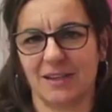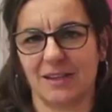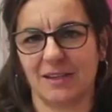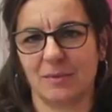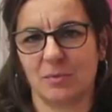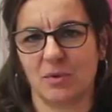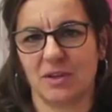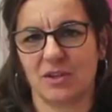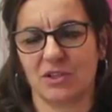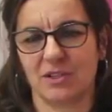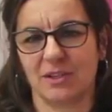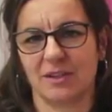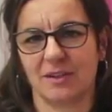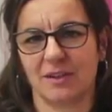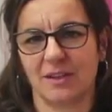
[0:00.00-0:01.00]
diarrhées
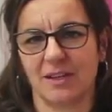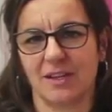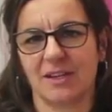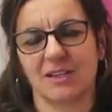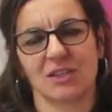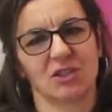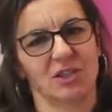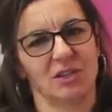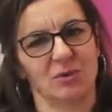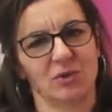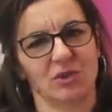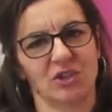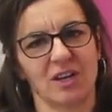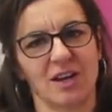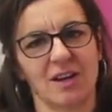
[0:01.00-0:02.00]
hémorragiques. Chez le
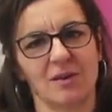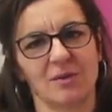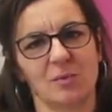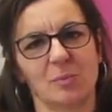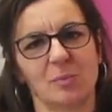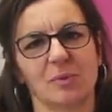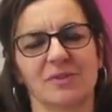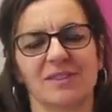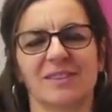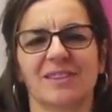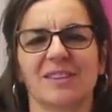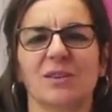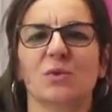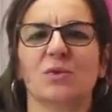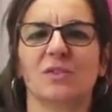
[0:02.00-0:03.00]
chat, on peut
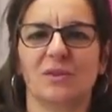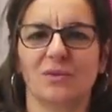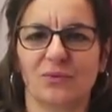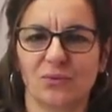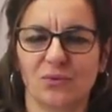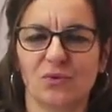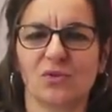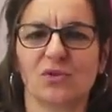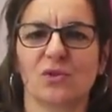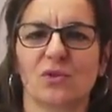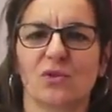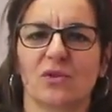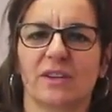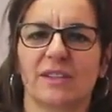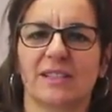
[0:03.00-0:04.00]
citer le typhus,
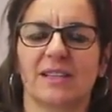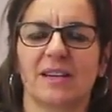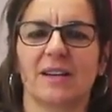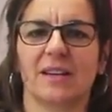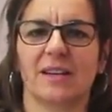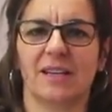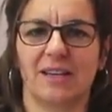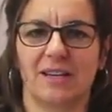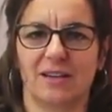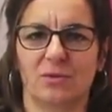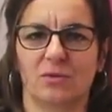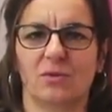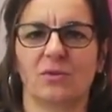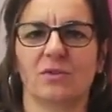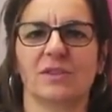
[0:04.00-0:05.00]
le coryza et la
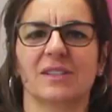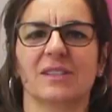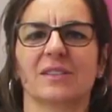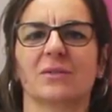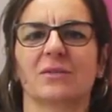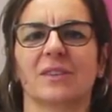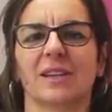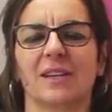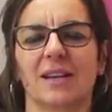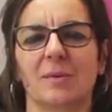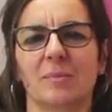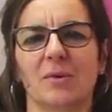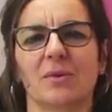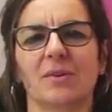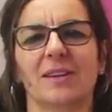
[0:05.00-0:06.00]
leucose qui sont
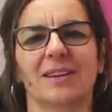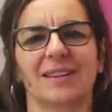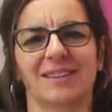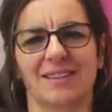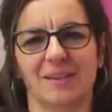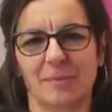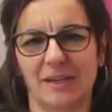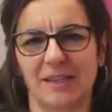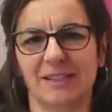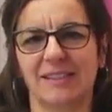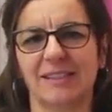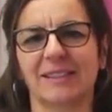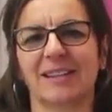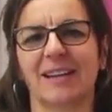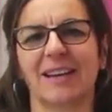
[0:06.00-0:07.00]
également des
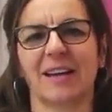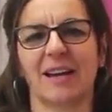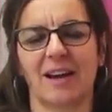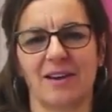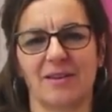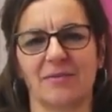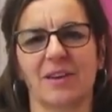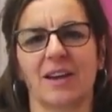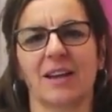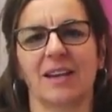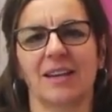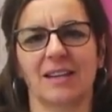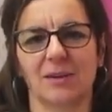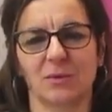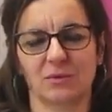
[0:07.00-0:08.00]
maladies très graves
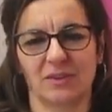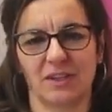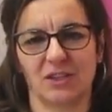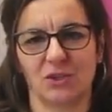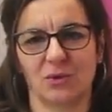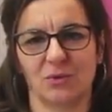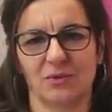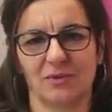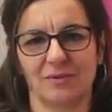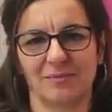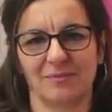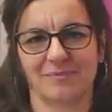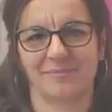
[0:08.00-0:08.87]
et contagieuses.